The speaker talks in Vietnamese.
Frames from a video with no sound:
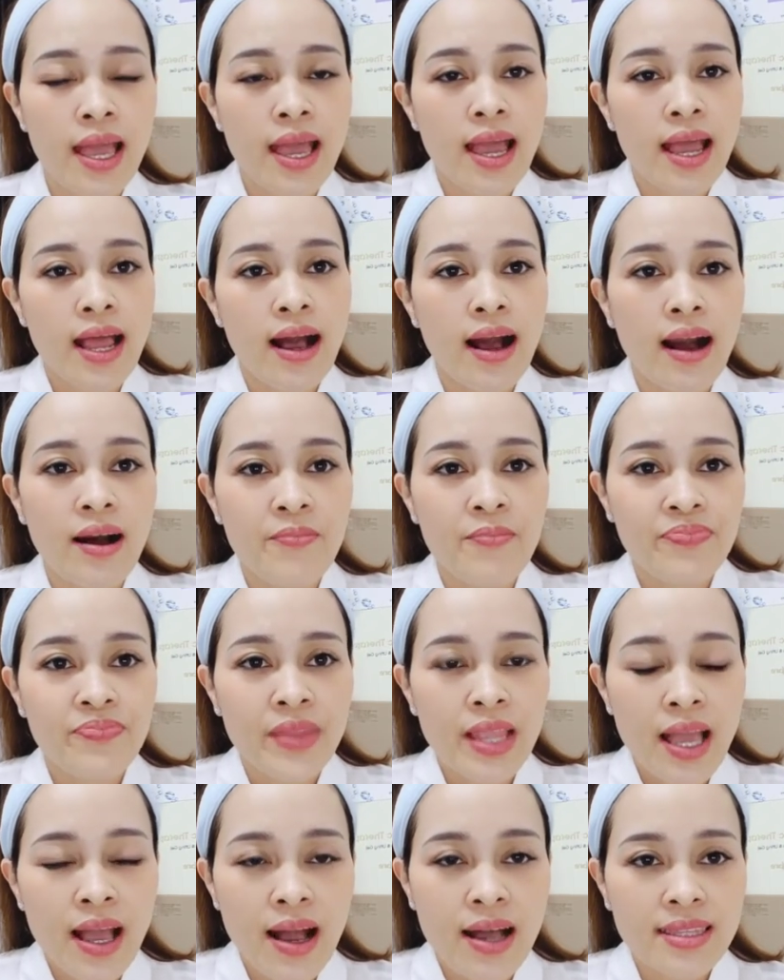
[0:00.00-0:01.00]
đó
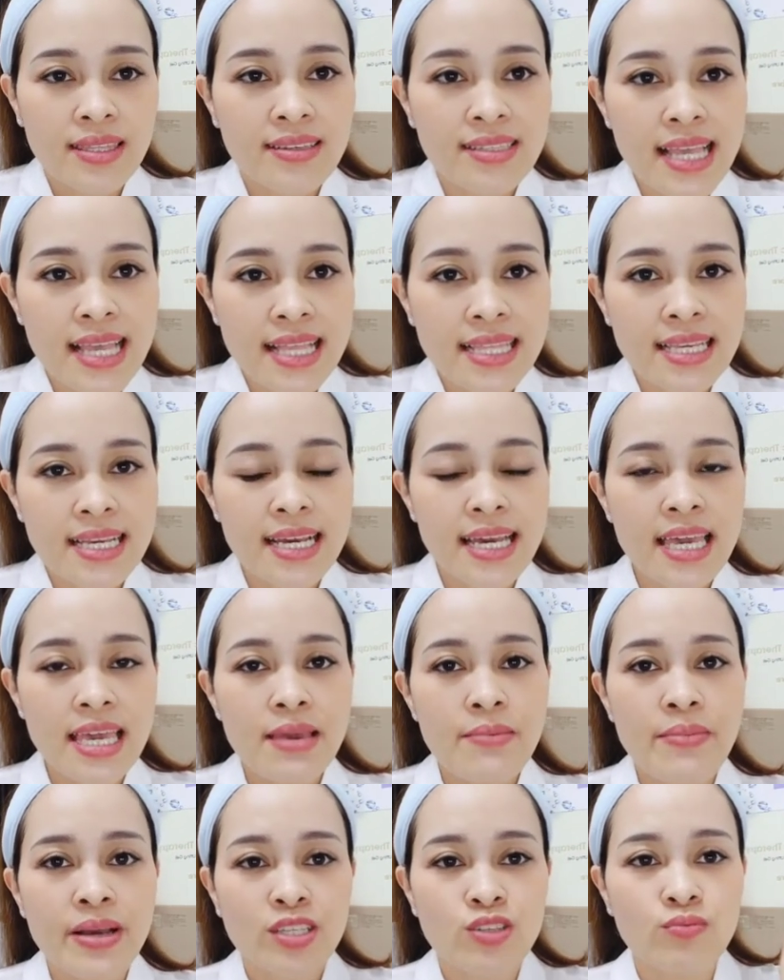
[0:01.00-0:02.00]
à, thực ra thì khi
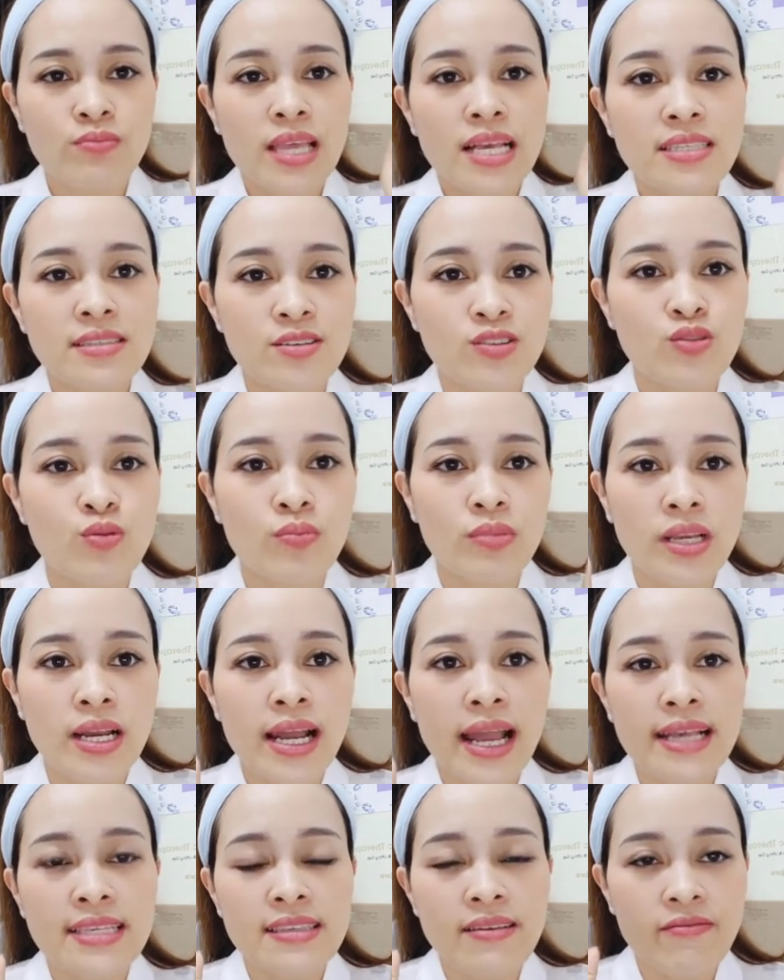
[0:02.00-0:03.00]
mà chúng ta sử dụng những
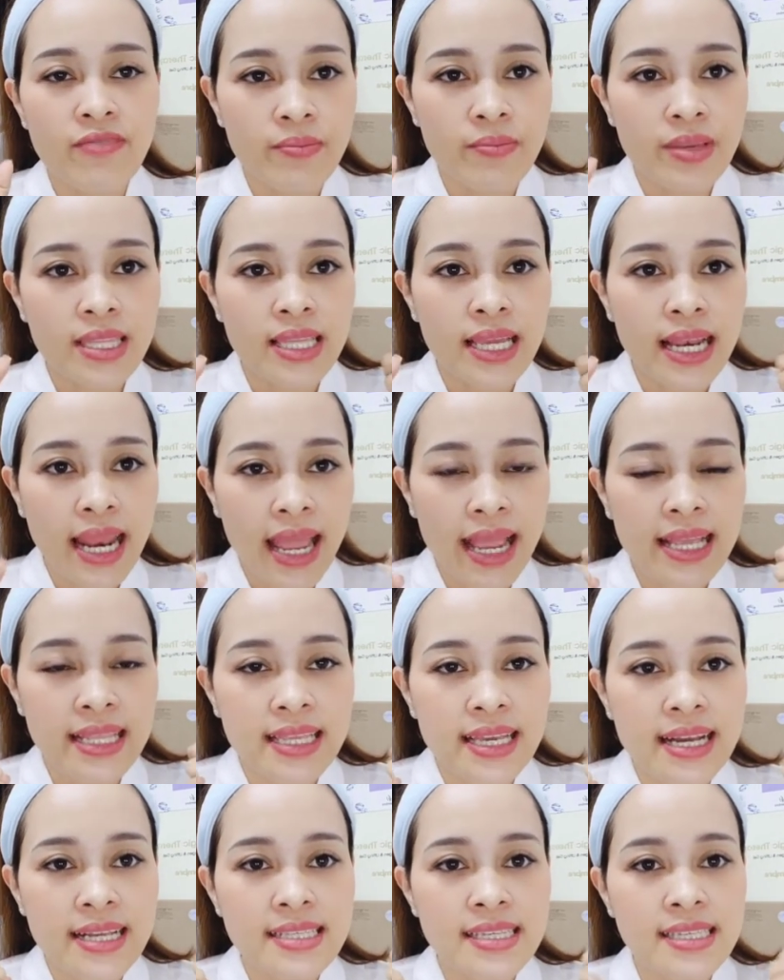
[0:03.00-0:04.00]
cái sản phẩm như thế này thì
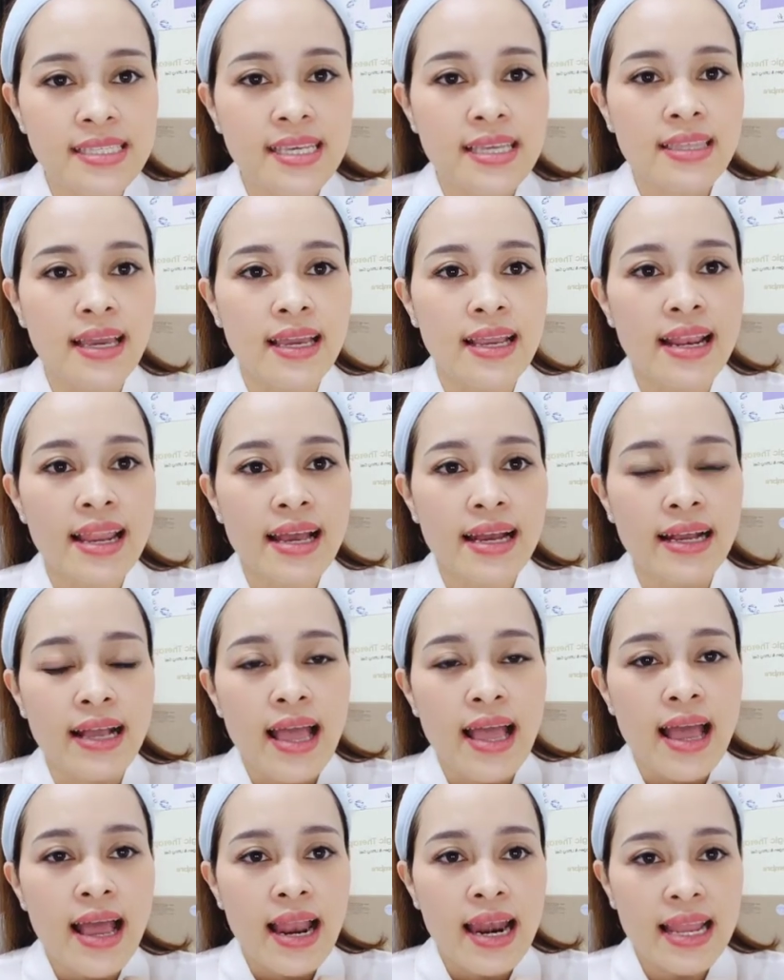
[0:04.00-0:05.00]
các chị sẽ thấy rằng
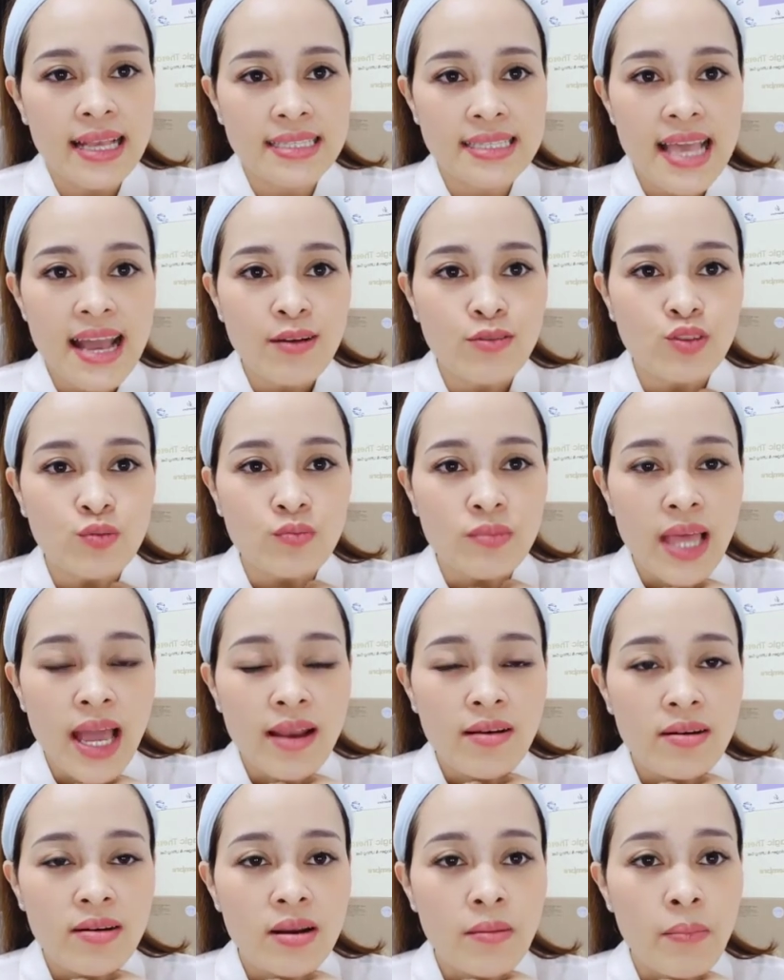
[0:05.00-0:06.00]
là da của chúng ta
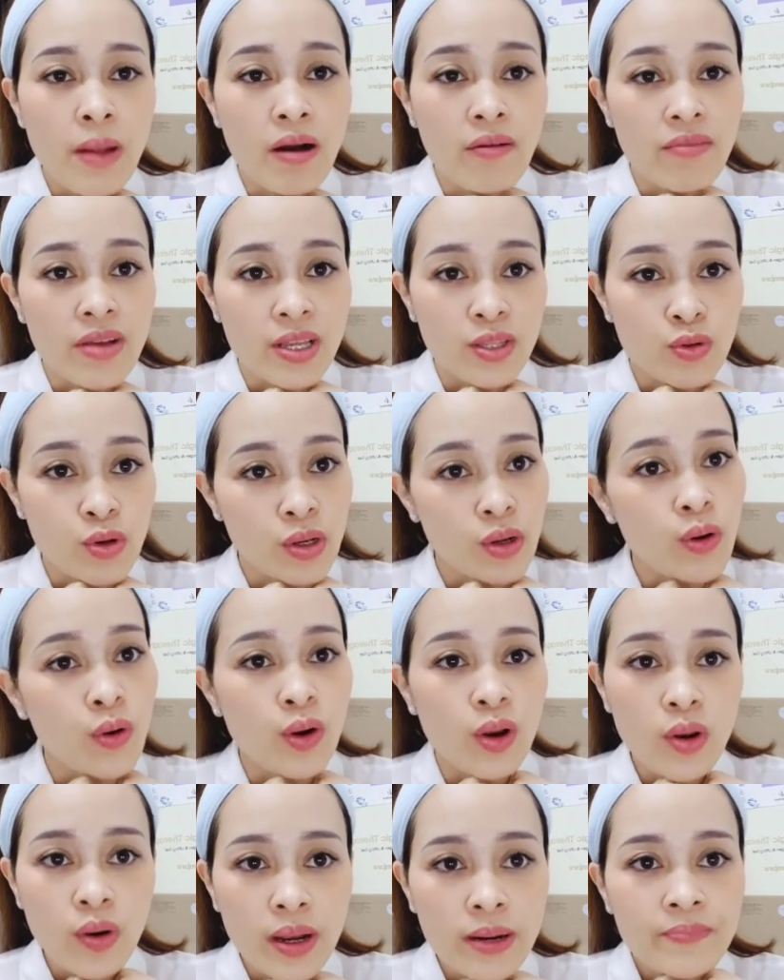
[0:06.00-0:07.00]
nó được bảo vệ tuyệt đối
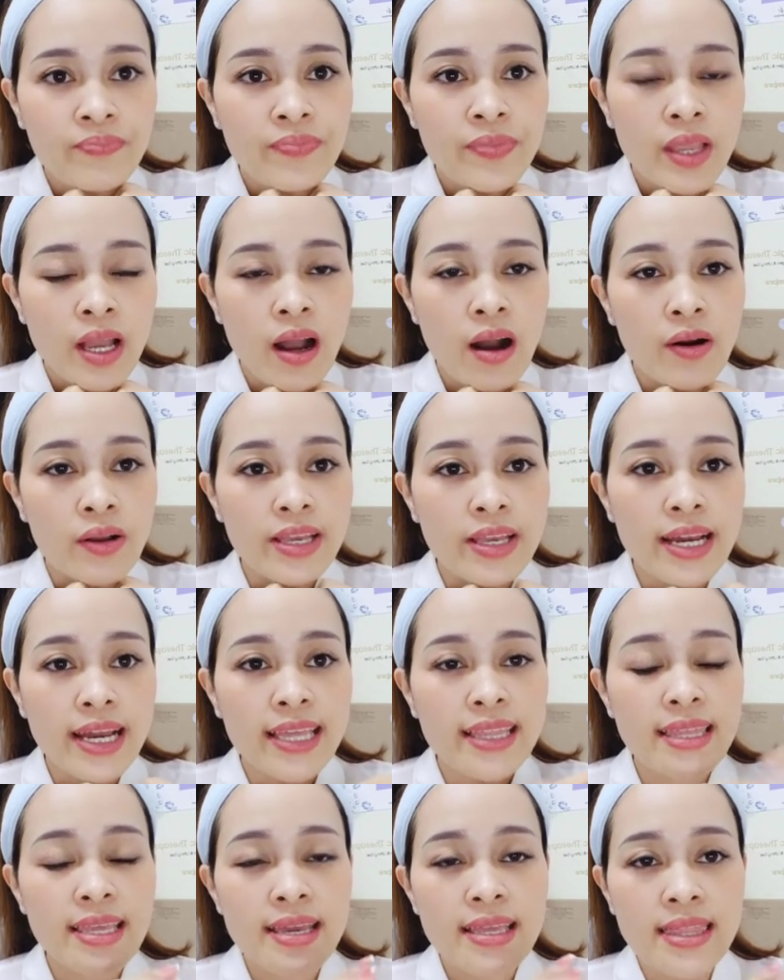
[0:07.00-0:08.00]
luôn khỏi những cái
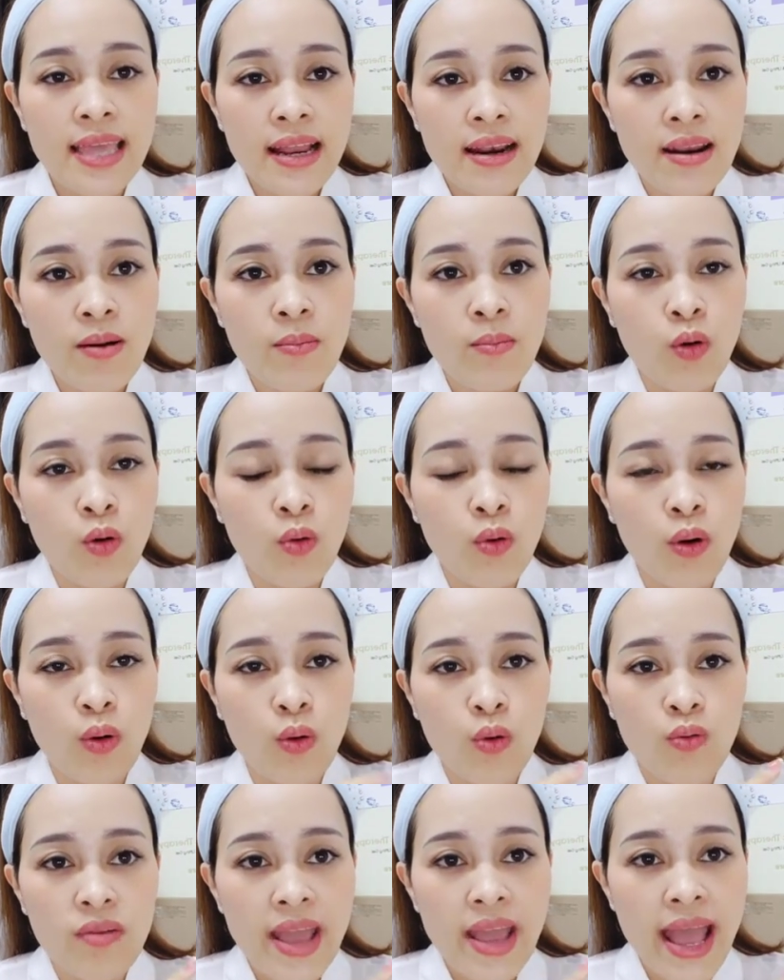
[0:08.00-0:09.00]
tia tác động của
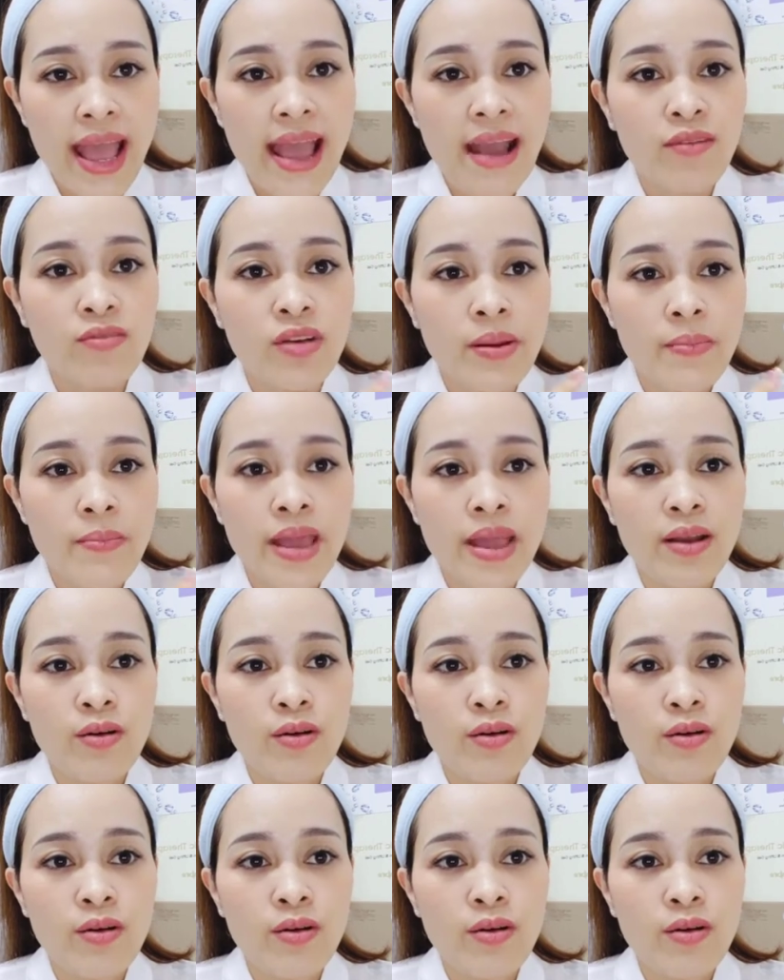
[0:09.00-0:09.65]
UVA, UVB,